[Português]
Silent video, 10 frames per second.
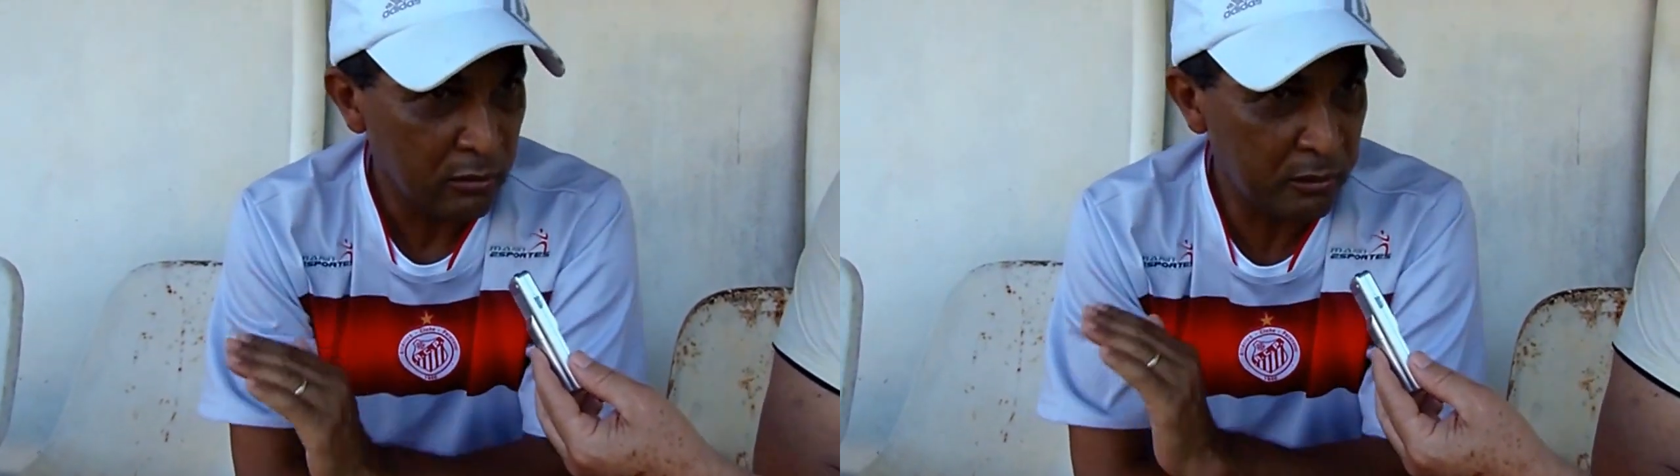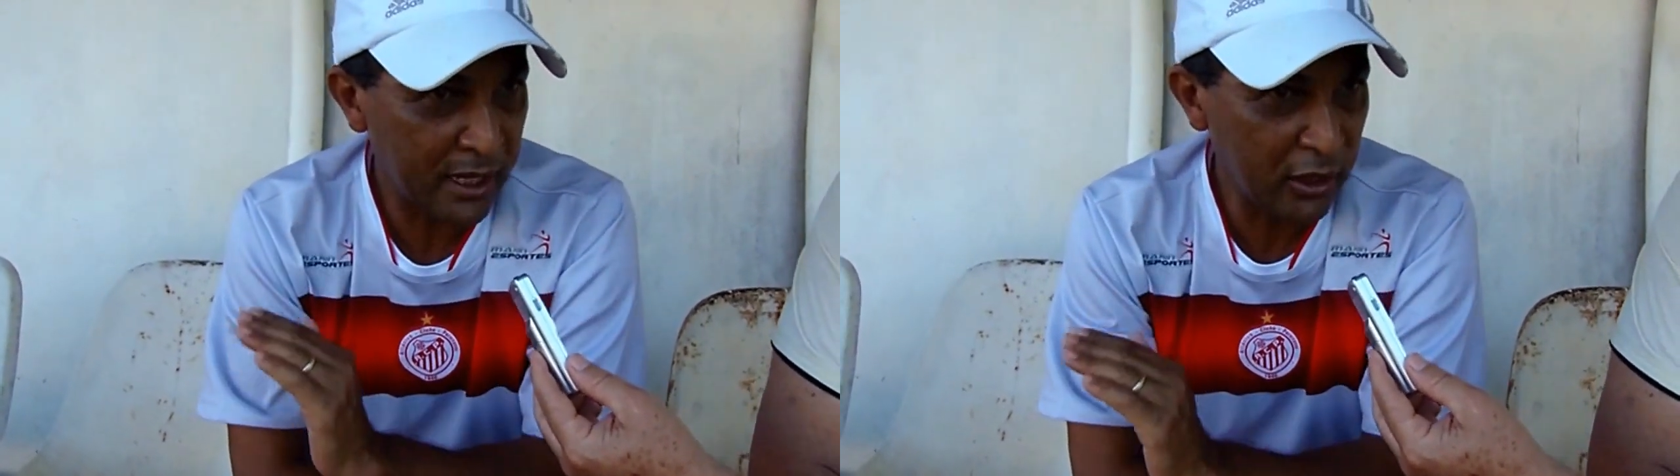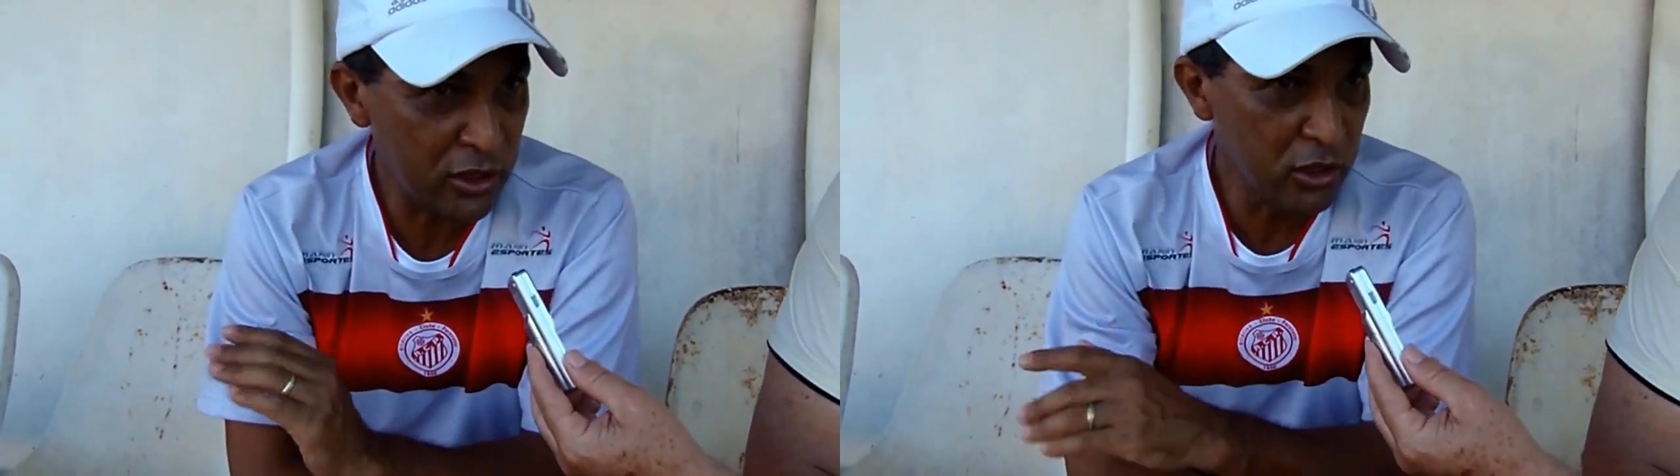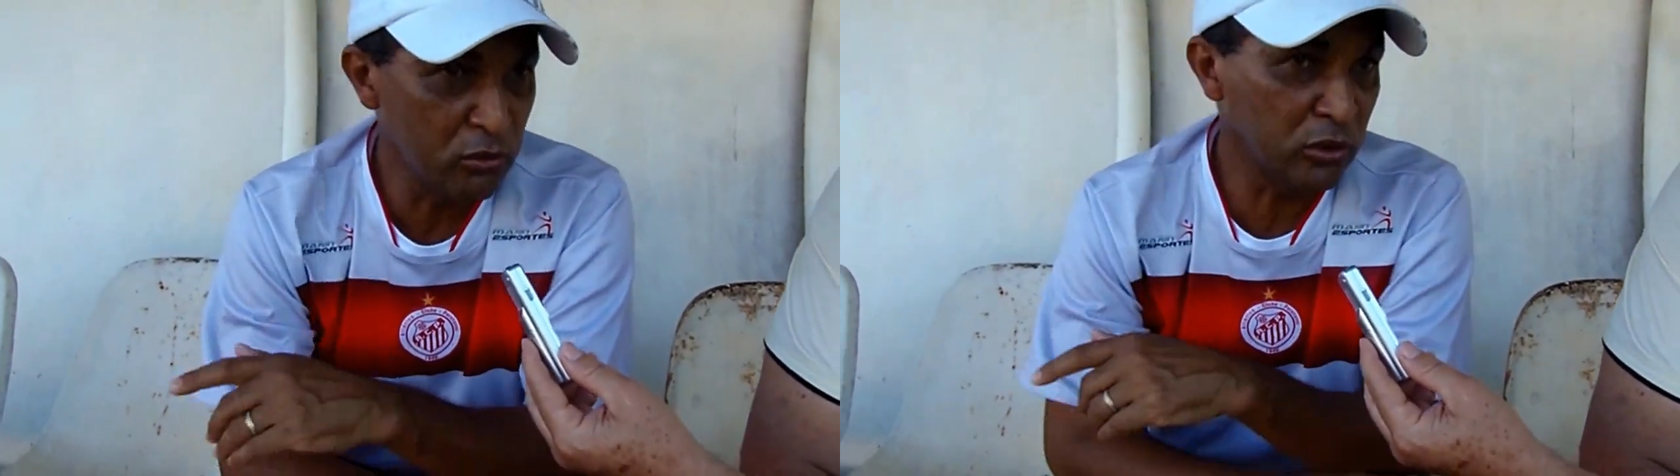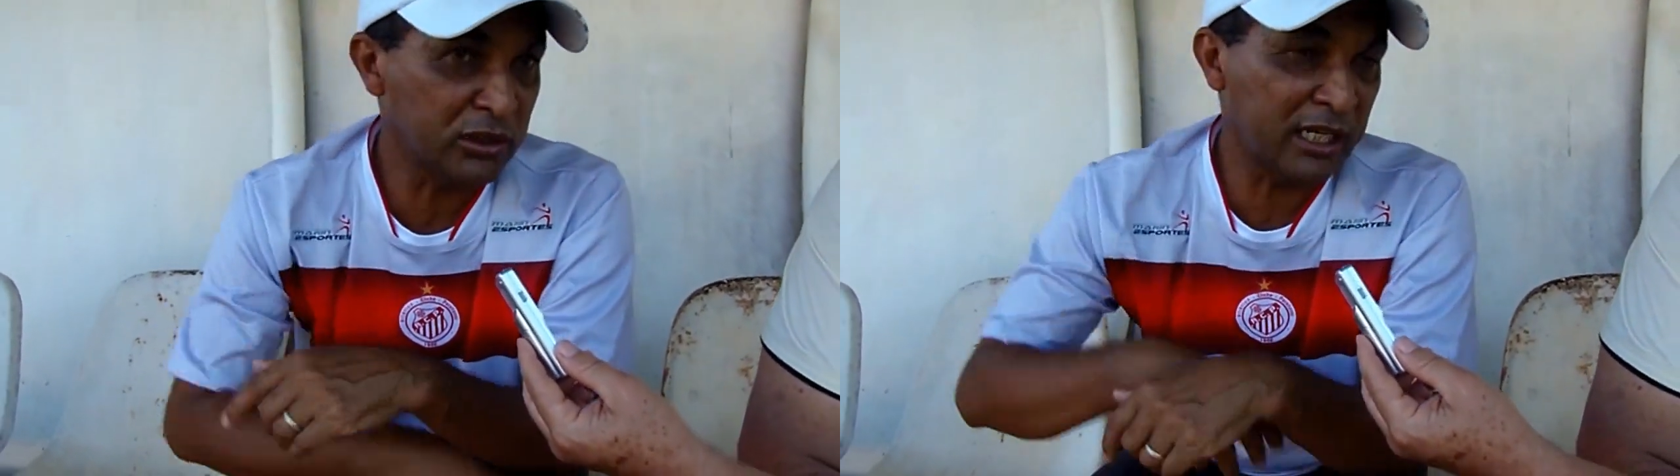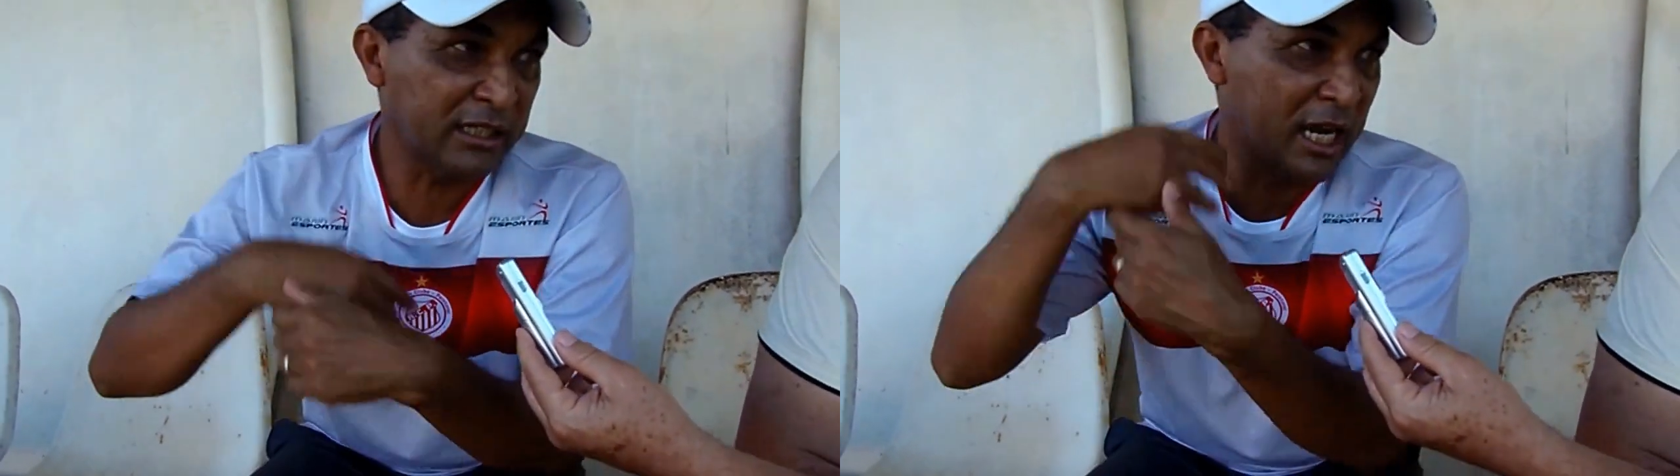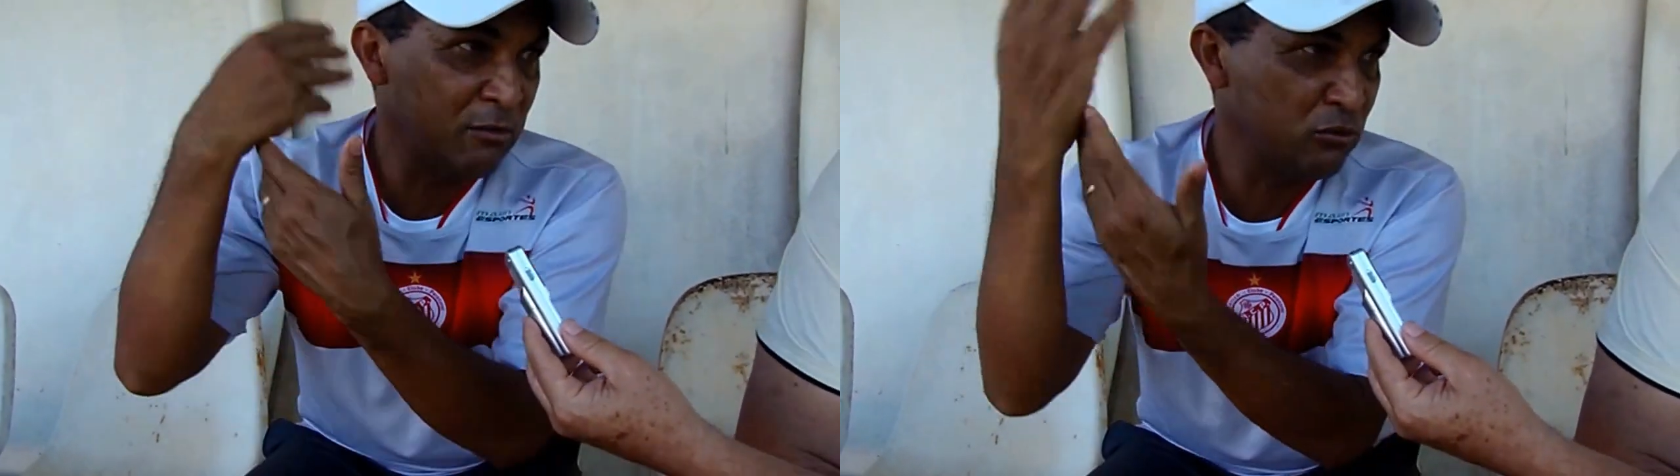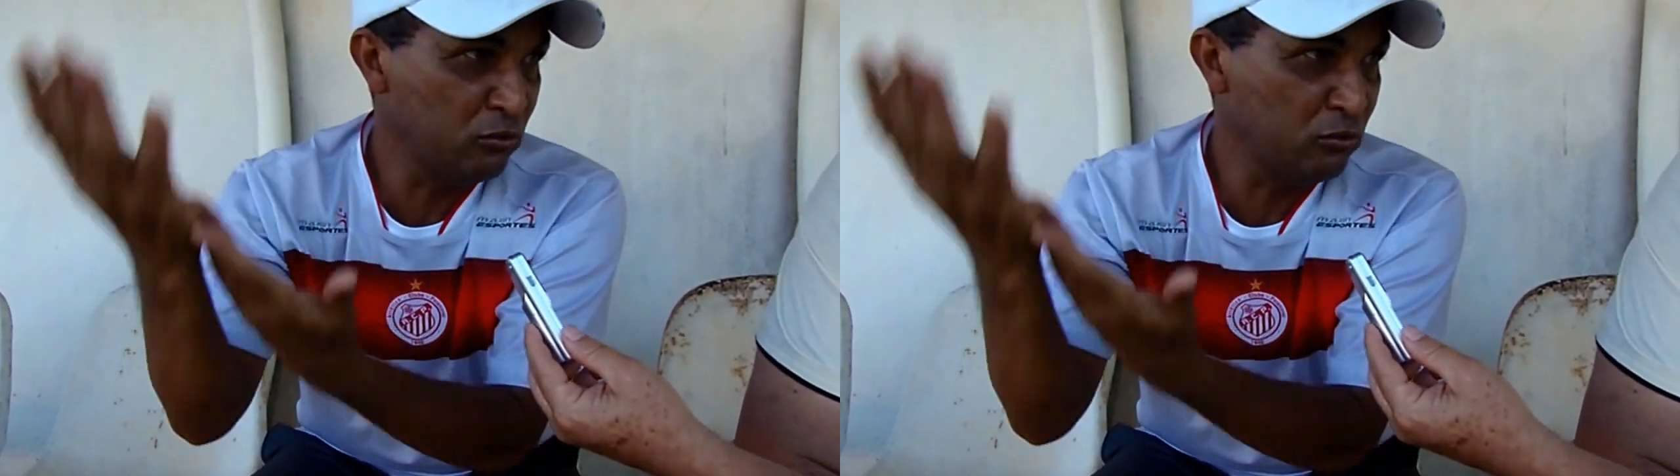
para nós não contratarmos